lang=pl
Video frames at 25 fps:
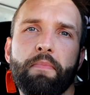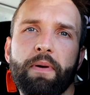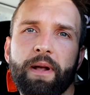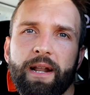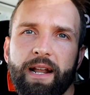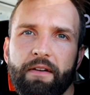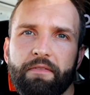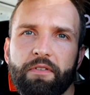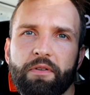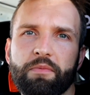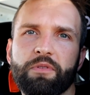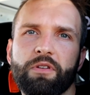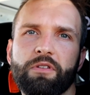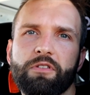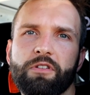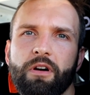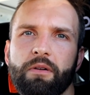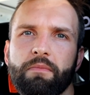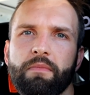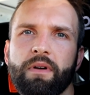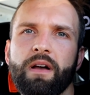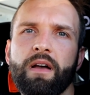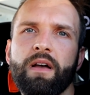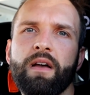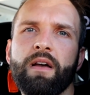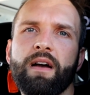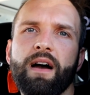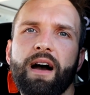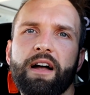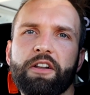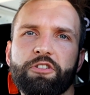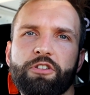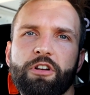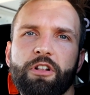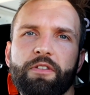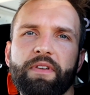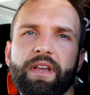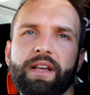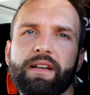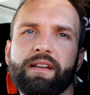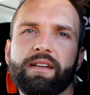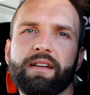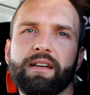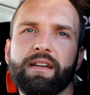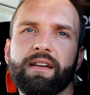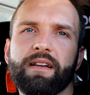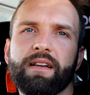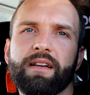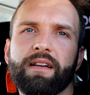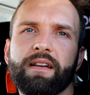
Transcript: prawą nogą, aczkolwiek e,